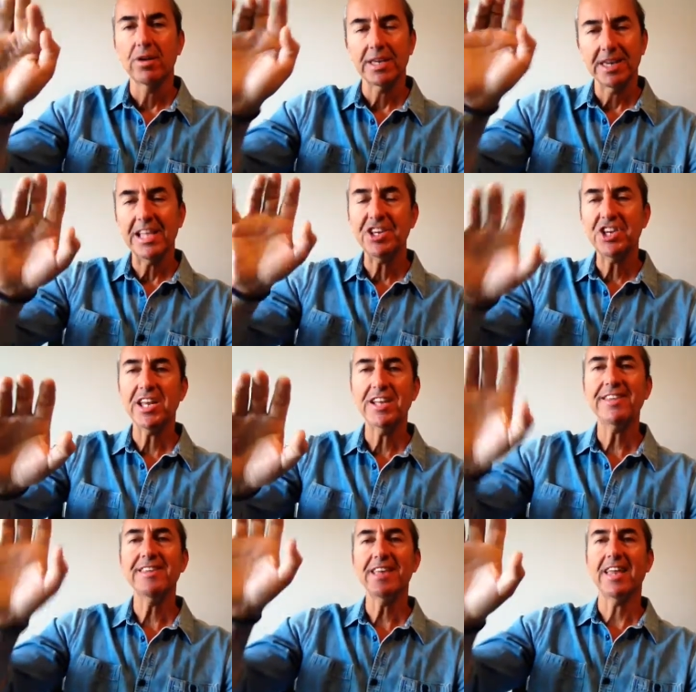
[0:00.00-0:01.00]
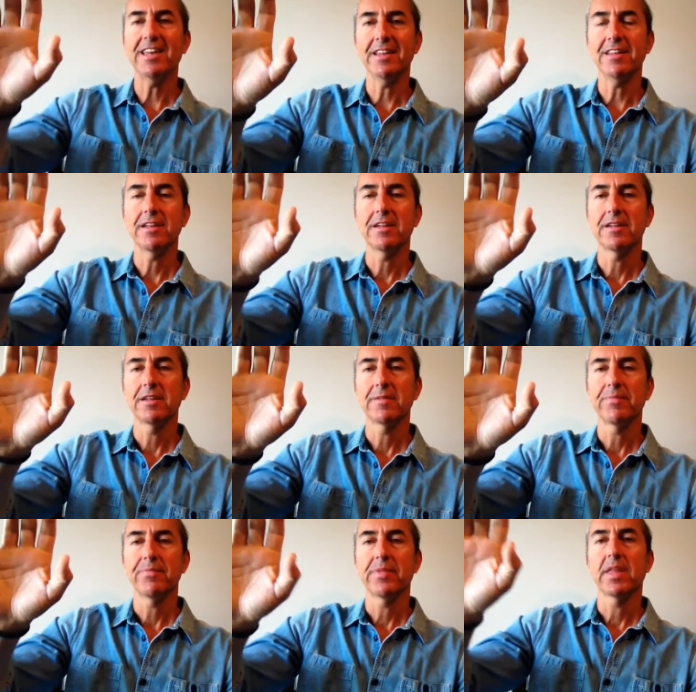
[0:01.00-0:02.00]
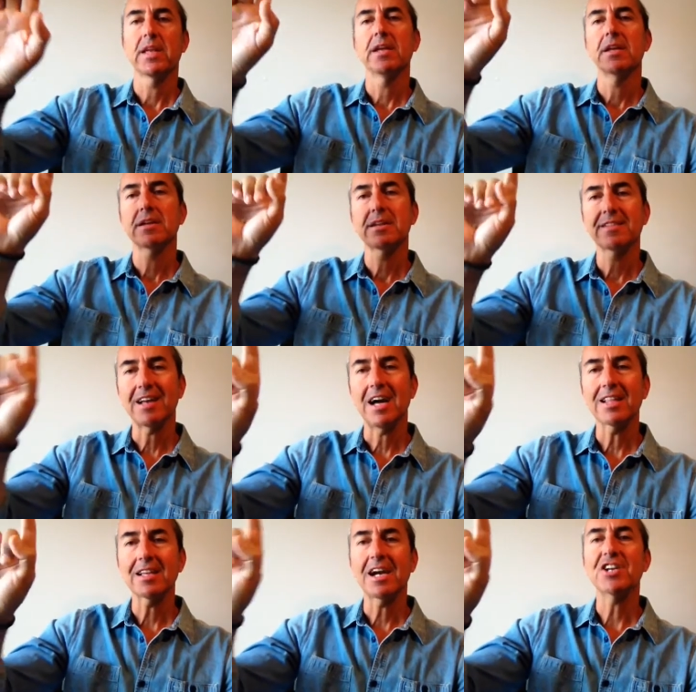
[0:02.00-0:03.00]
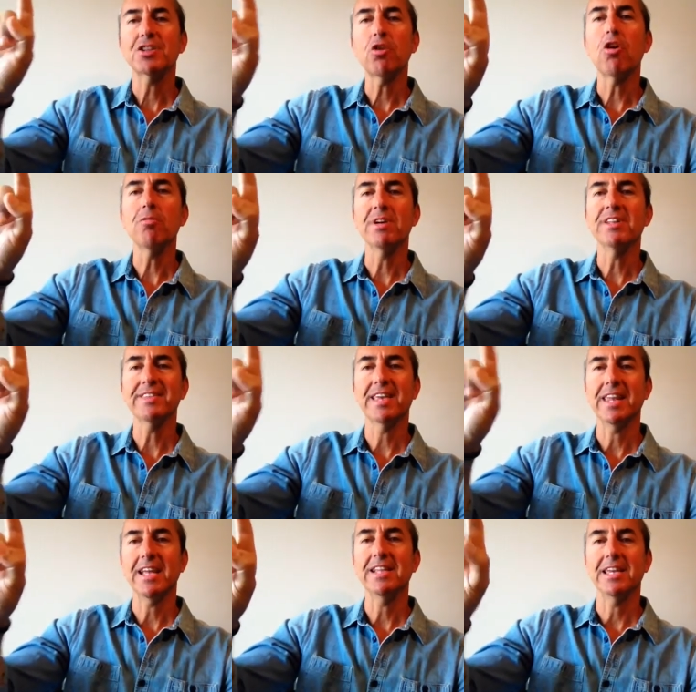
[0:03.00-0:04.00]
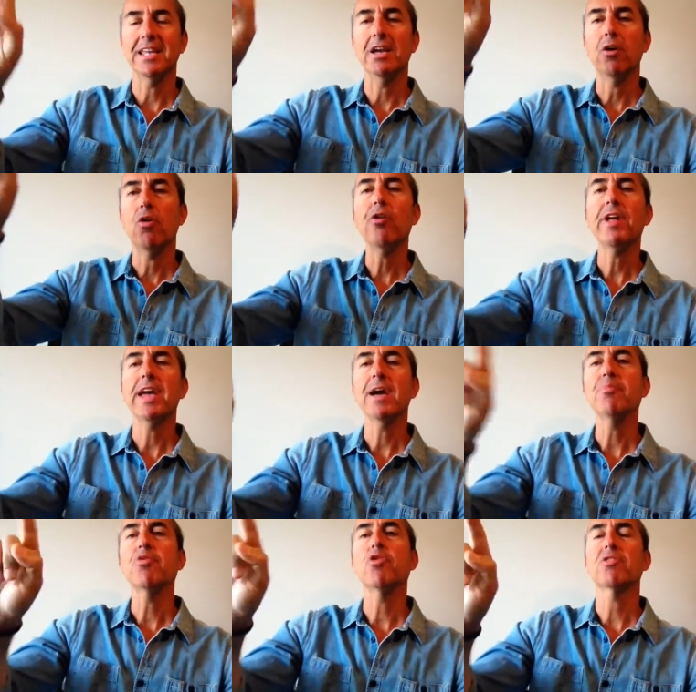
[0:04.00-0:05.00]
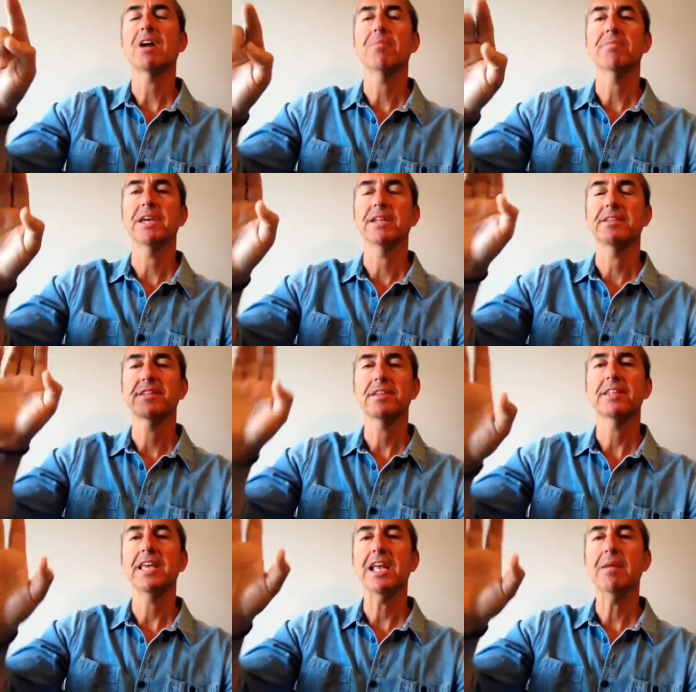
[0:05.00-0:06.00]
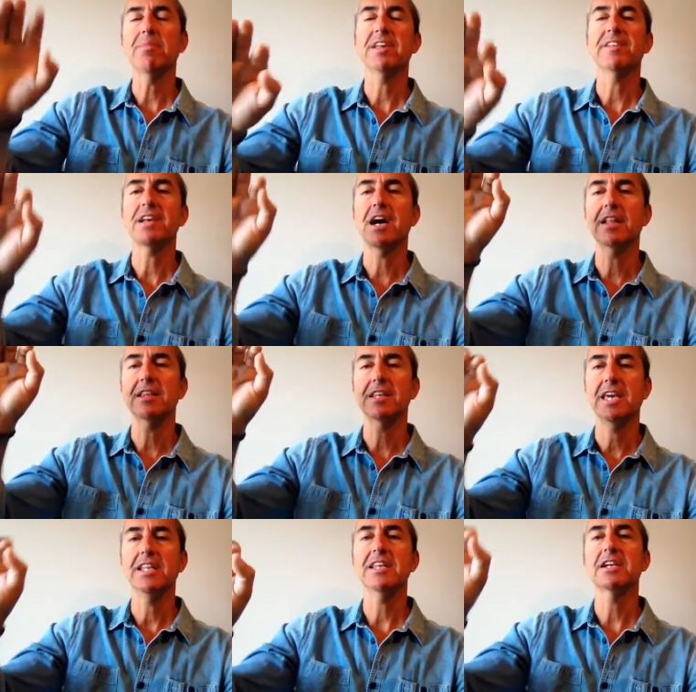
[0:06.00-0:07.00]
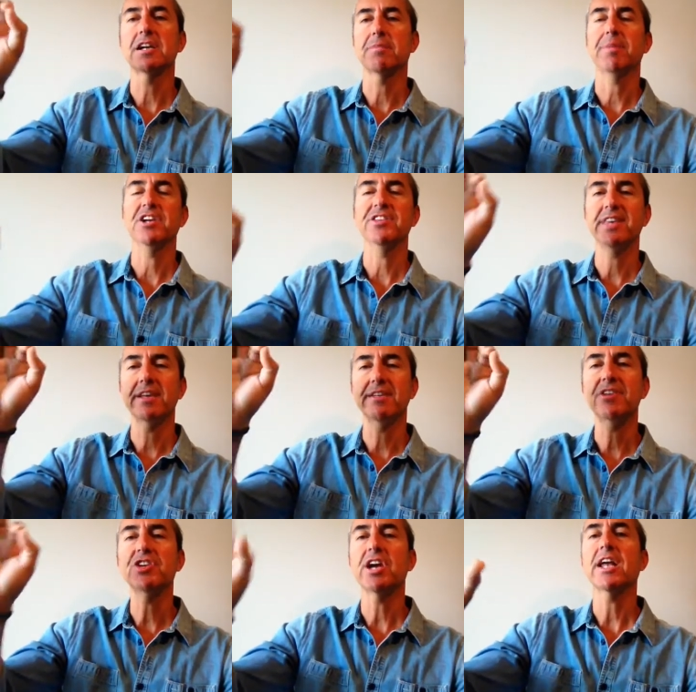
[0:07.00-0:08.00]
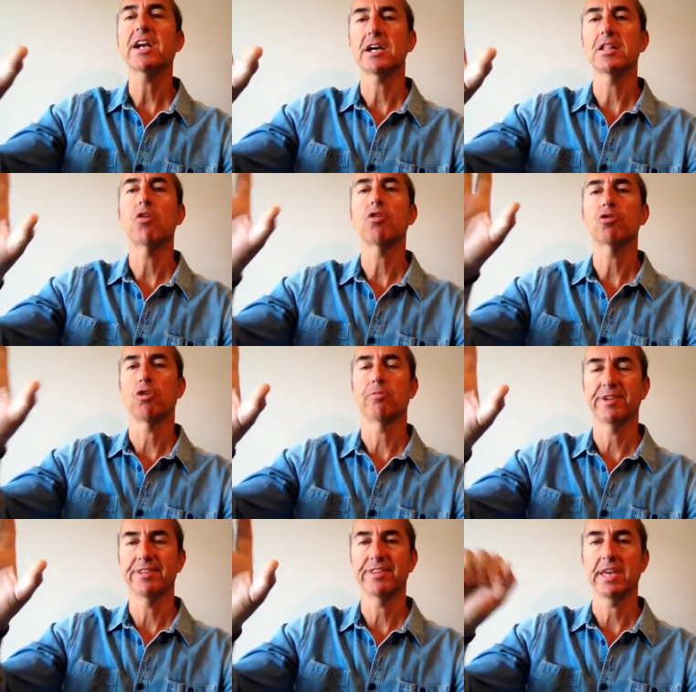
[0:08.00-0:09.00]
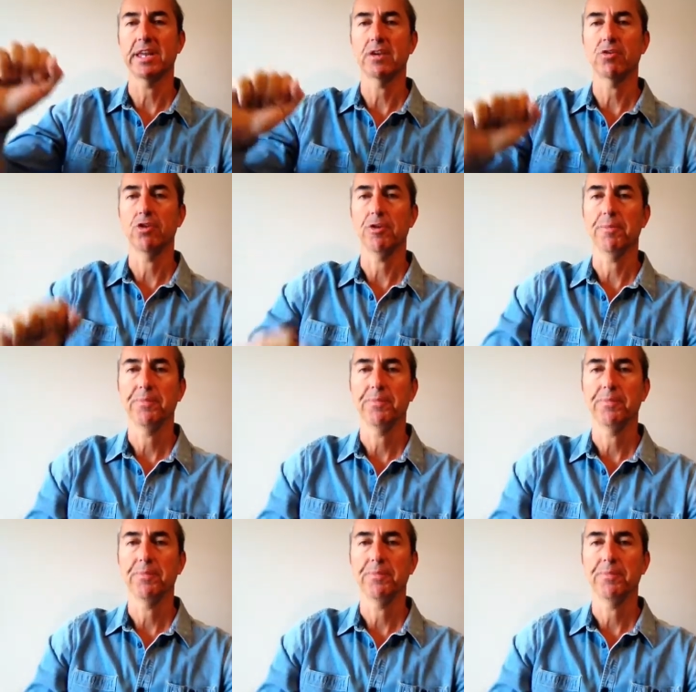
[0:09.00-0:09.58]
Gideceğiniz yerin saat kaçta olmanız gerektiğini oraya programlayınız. Diyelim ki saat 7.45, 8'e çeyrek kala orada olmanız gerekiyor.